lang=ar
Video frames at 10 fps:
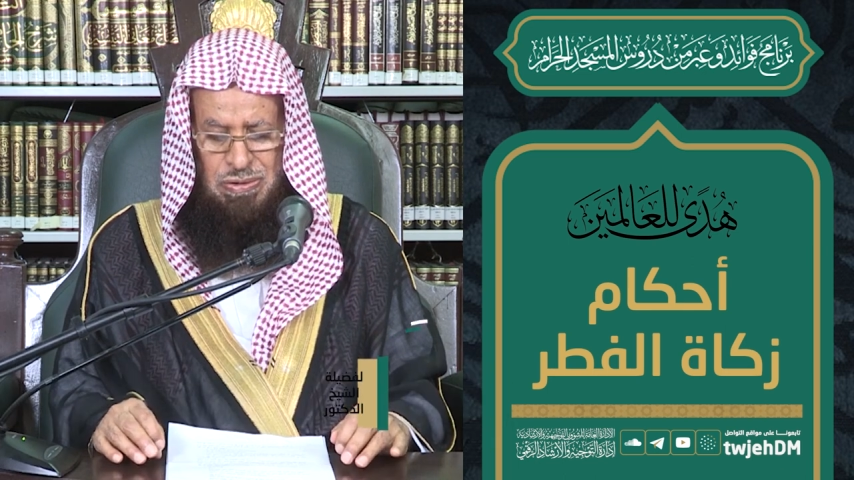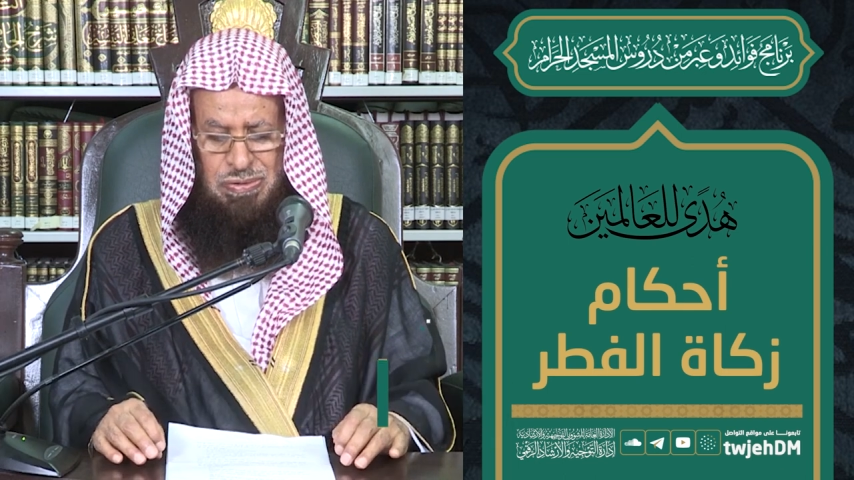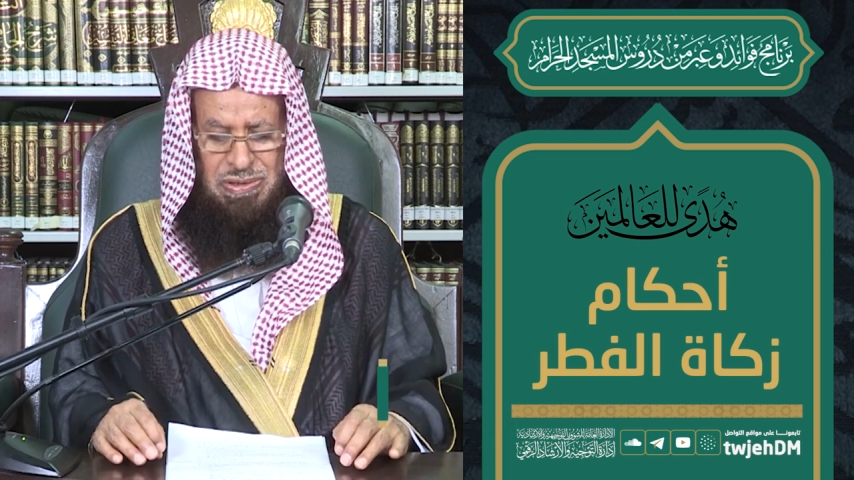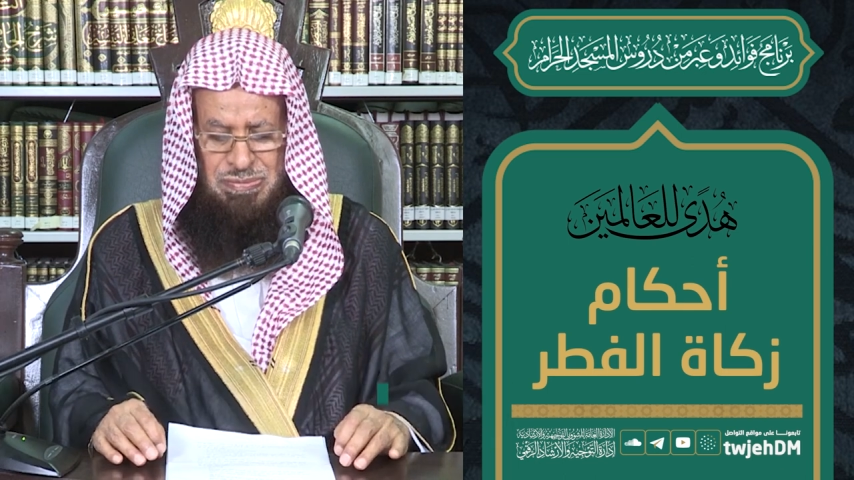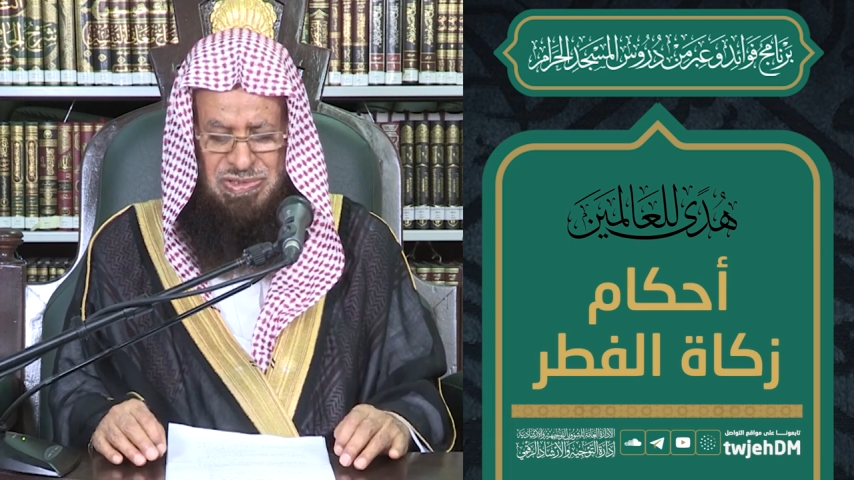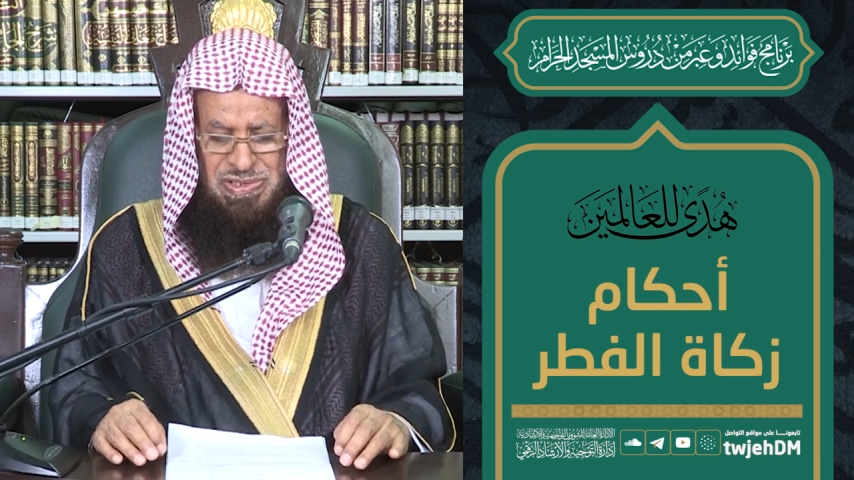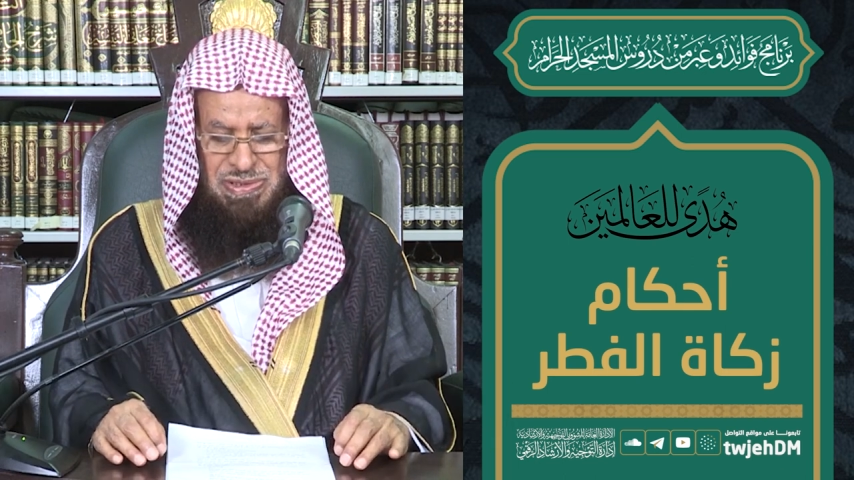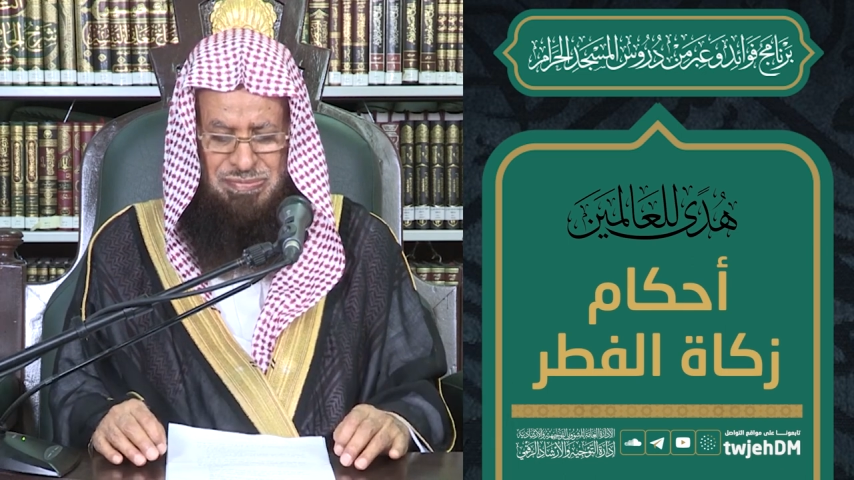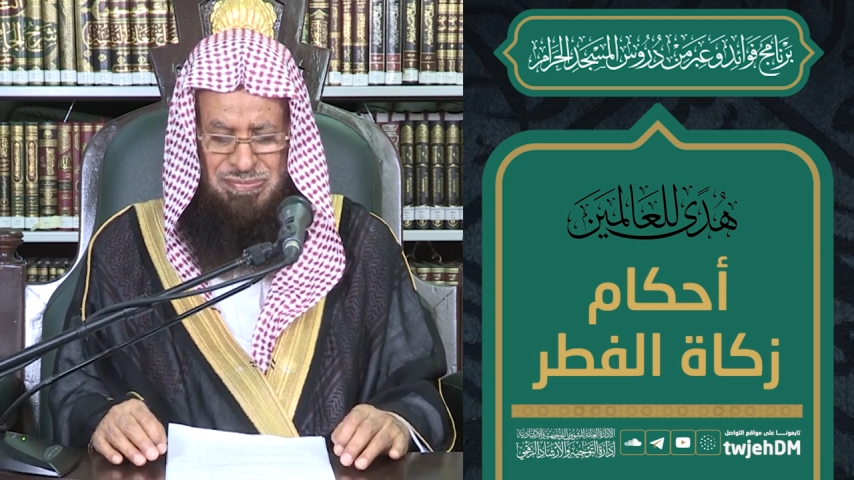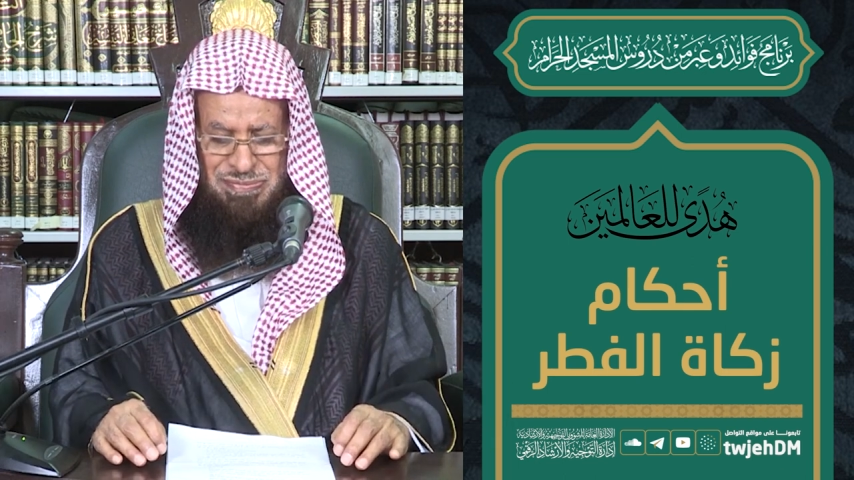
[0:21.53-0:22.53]
كل
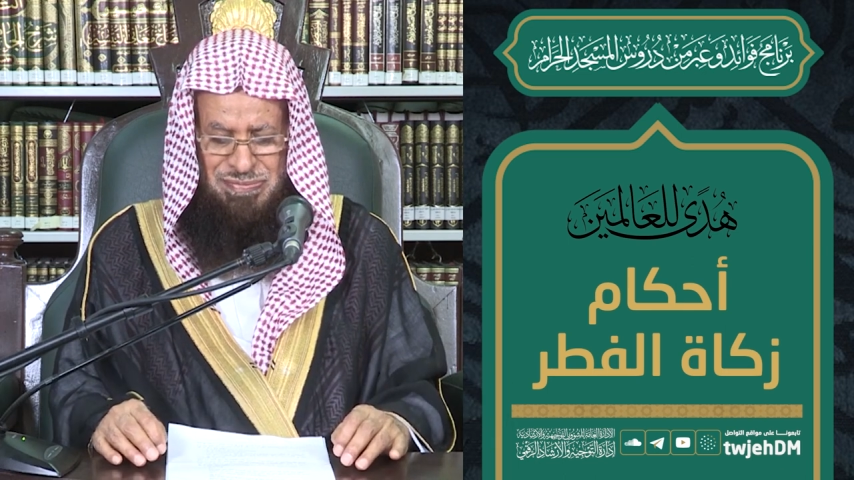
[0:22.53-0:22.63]
مسلم